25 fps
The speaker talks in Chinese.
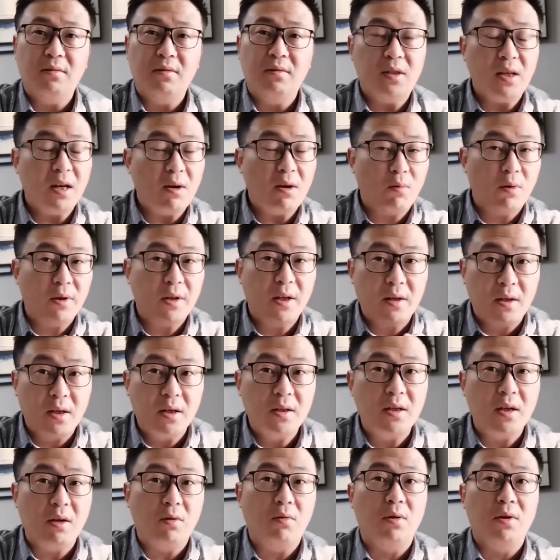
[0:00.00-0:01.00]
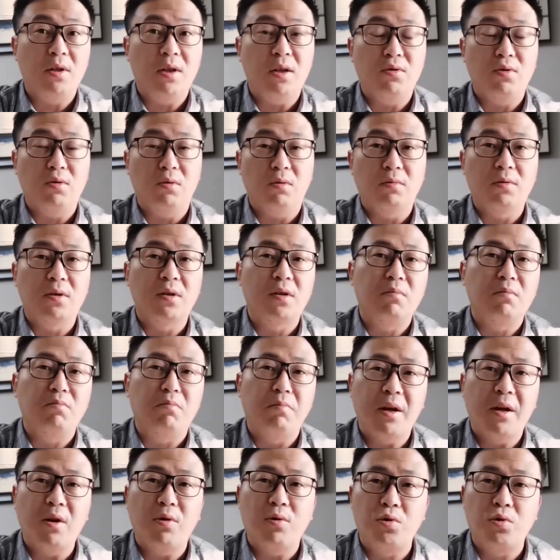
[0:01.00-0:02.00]
在我的理解过程中是
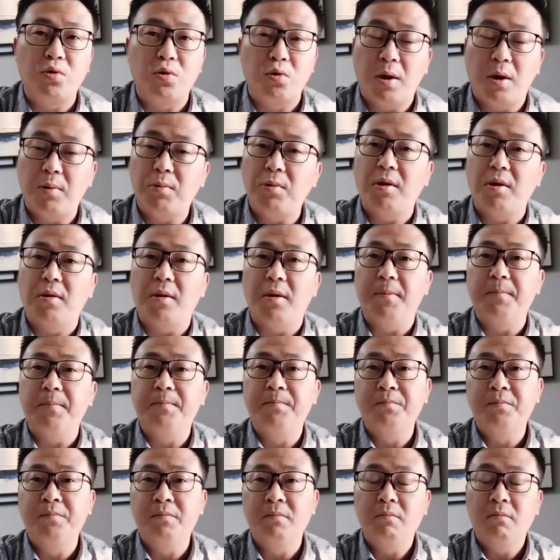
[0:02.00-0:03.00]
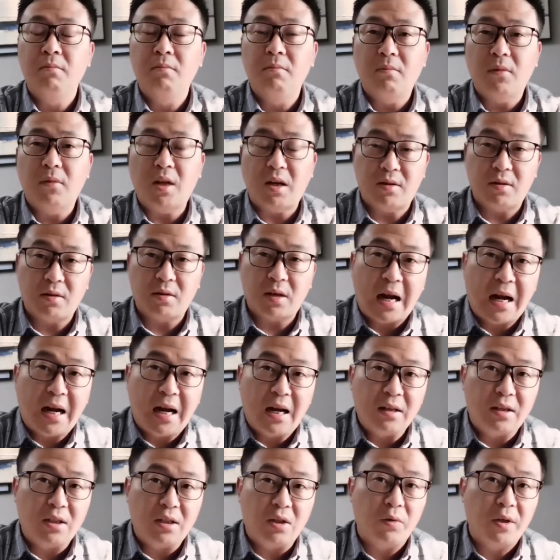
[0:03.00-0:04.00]
没有绝对的。但是
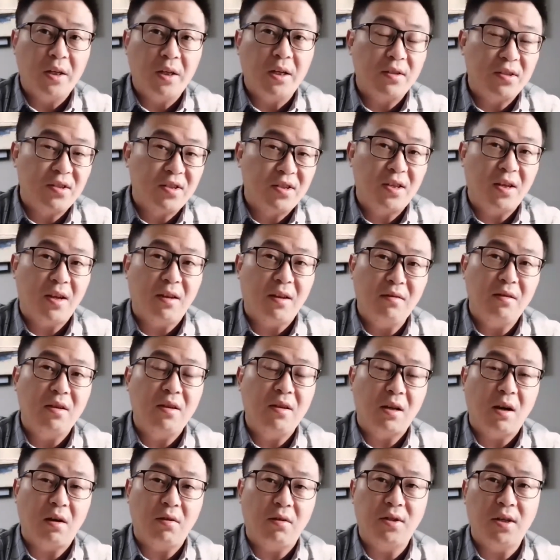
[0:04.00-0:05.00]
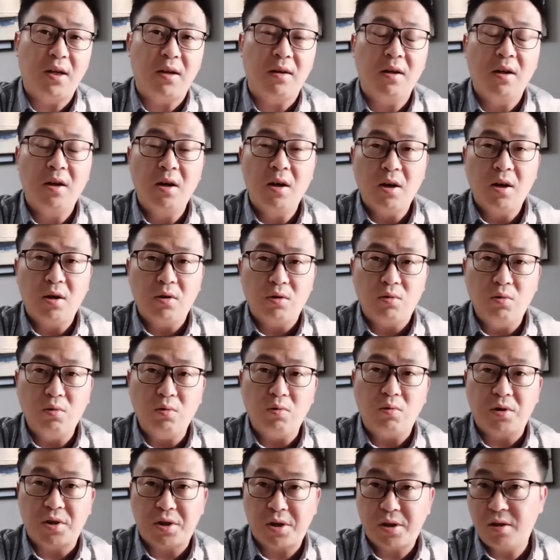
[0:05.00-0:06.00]
它有一个前提条件，如
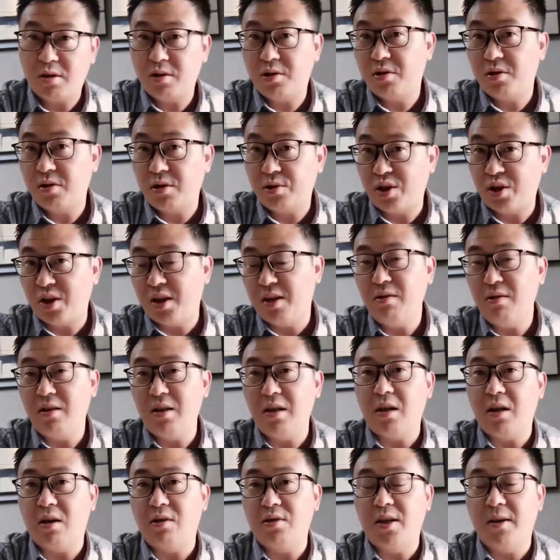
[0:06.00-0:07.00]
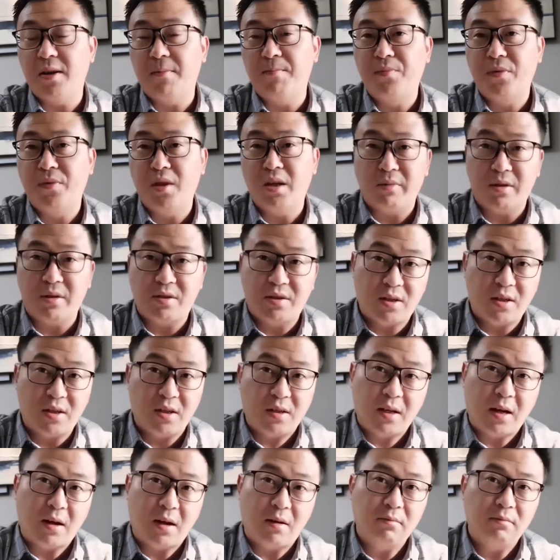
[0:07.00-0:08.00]
果设置了前提条件，那么 G
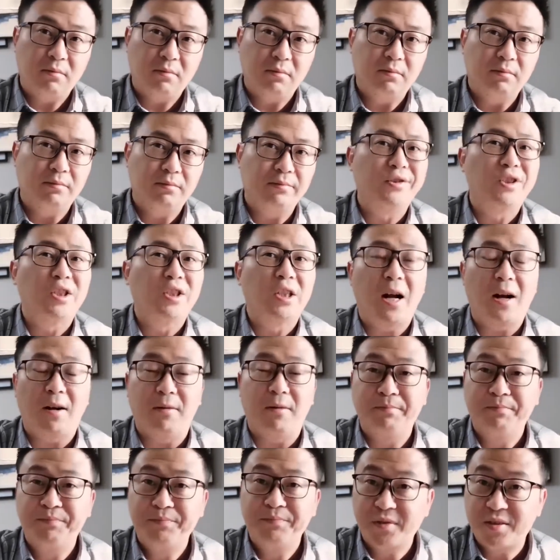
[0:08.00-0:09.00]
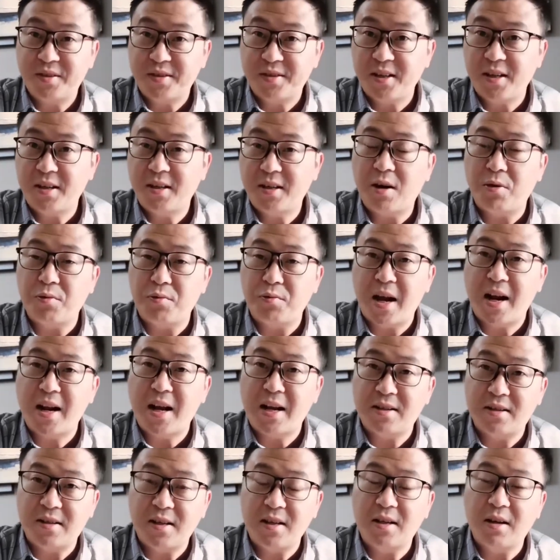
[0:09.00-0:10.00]
调唱 C 调原
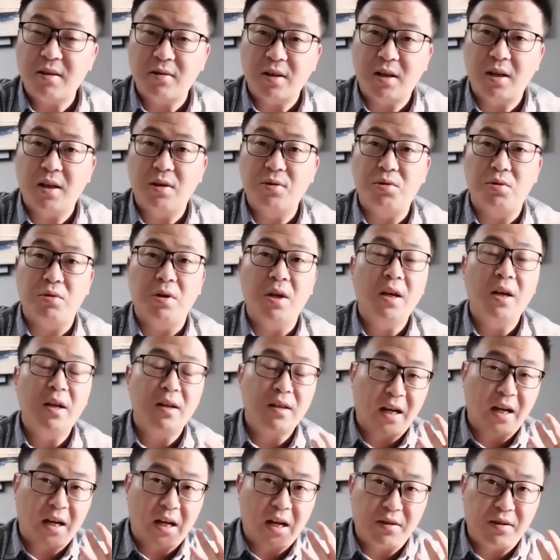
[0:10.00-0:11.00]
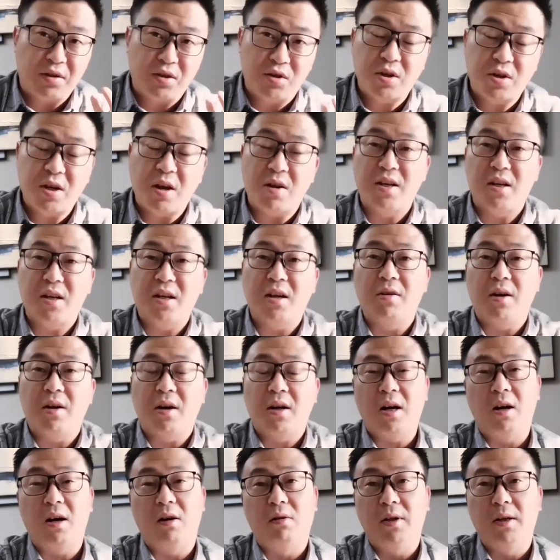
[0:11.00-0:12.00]
来 C 调的歌曲，那肯定是要音高要
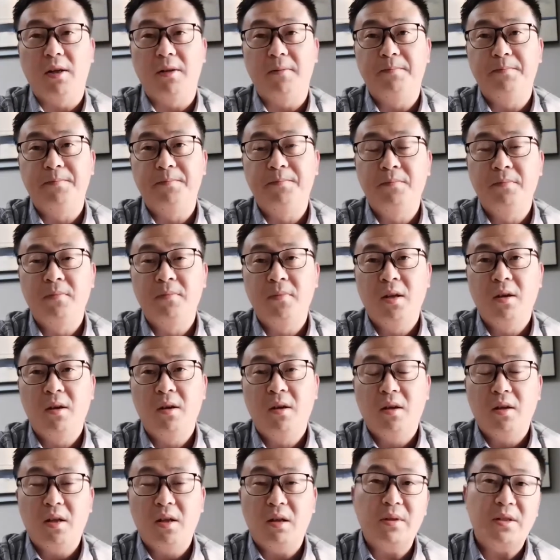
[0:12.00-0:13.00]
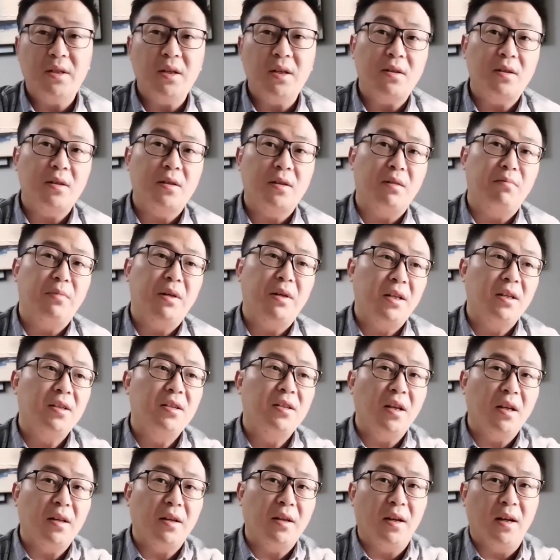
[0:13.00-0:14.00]
高的。那么这个是什么理
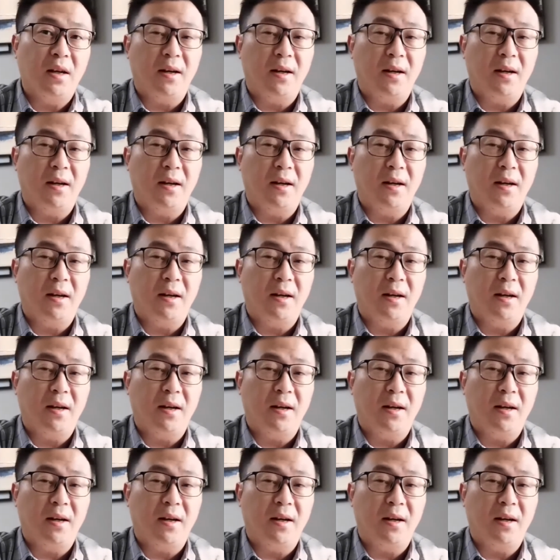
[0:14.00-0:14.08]
解呢？